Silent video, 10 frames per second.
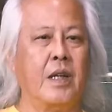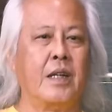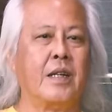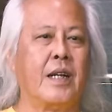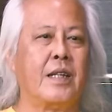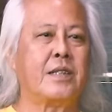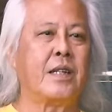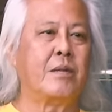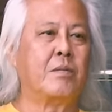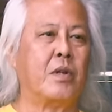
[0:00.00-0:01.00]
อินเตอร์เนชั่
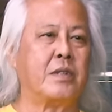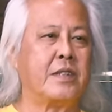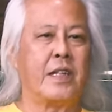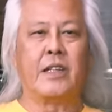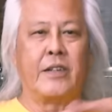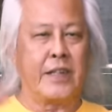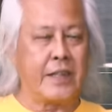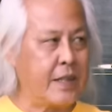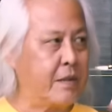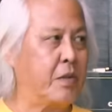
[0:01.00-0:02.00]
นแนลทั้งหมดเจเนเร
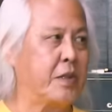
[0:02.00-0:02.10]
เตอร์หม